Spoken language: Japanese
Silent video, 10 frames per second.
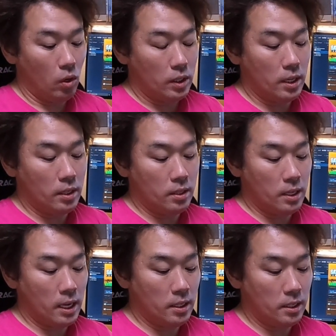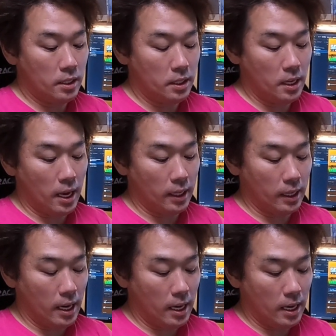宣伝して
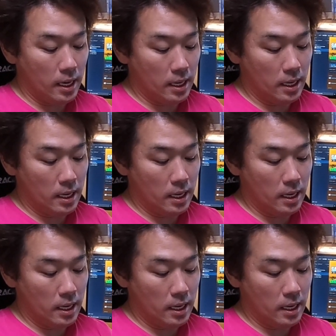か